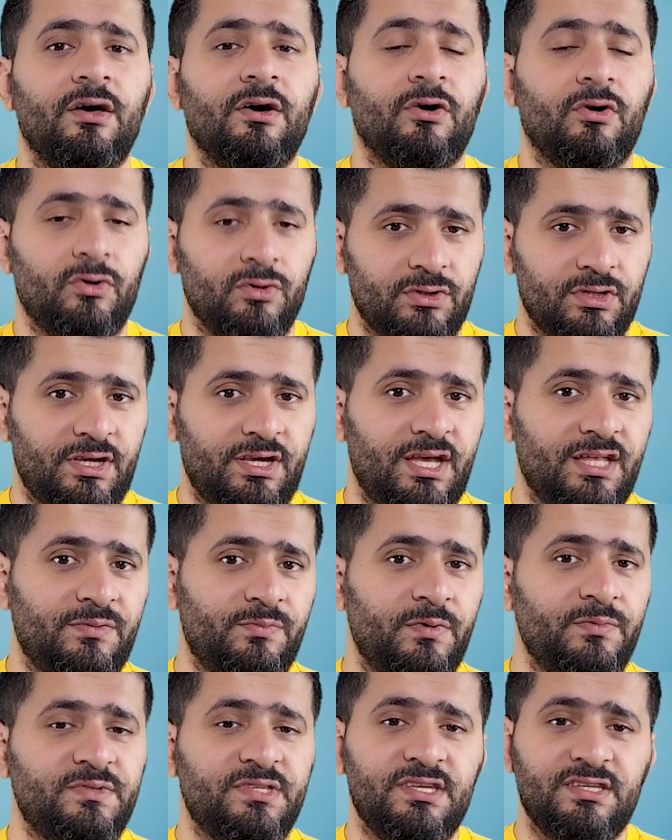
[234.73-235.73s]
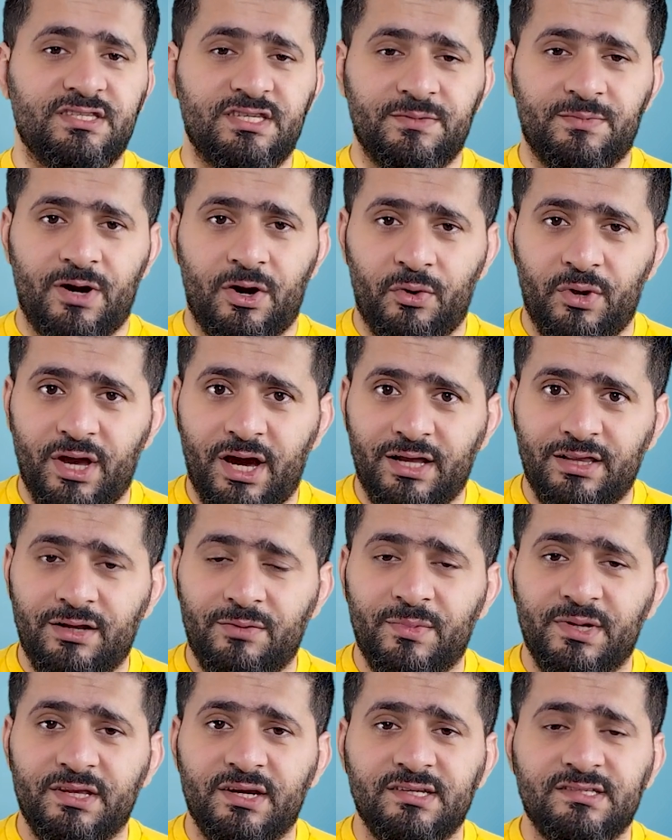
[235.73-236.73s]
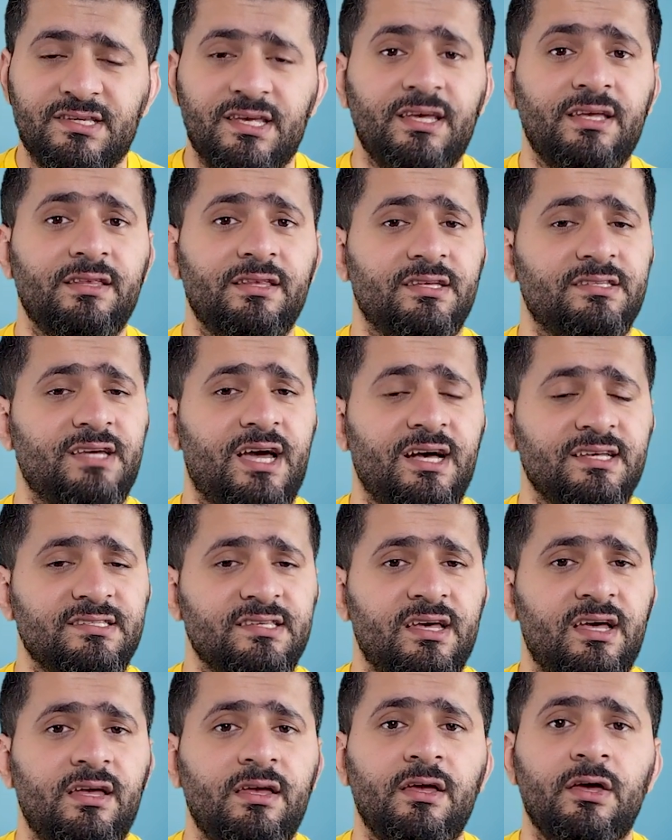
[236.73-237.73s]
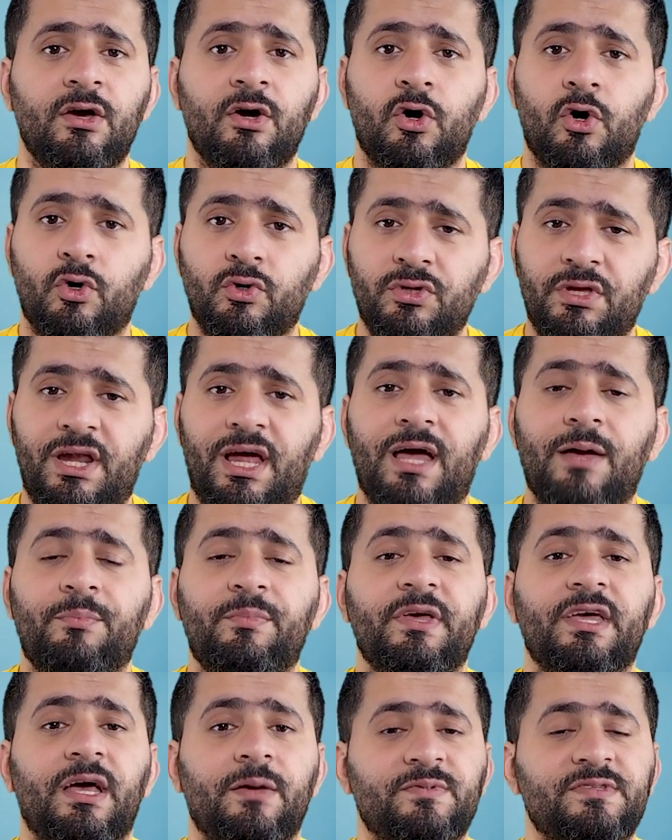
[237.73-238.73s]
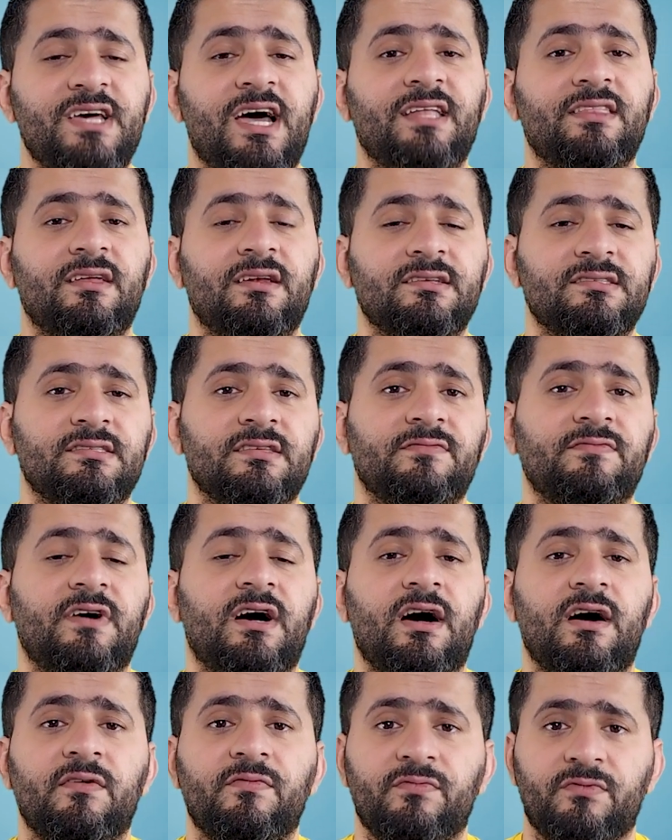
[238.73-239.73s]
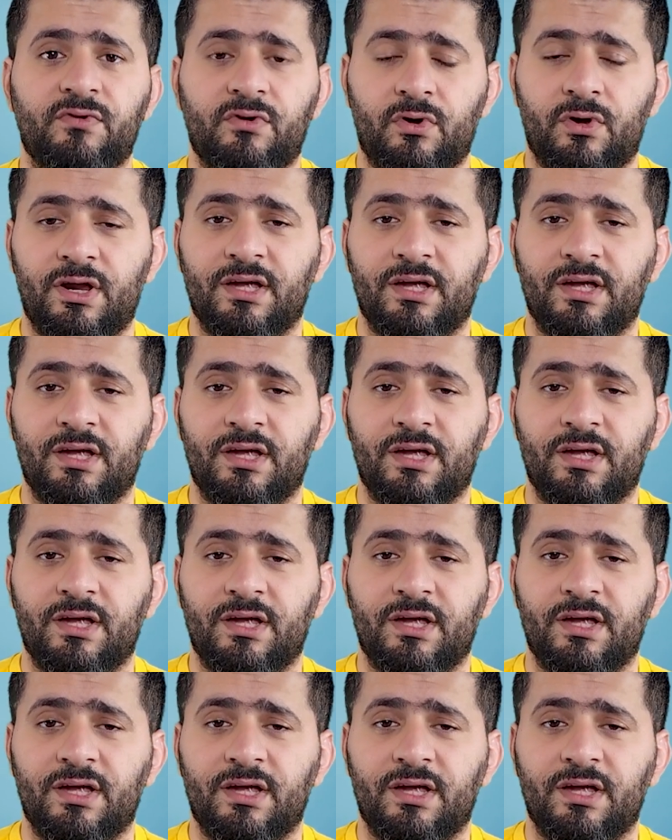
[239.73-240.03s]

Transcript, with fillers: قوطيه بيبسي يجيبها ويانا المدرسه نجعصها ونلعب بها بساحه الاصطفاف كره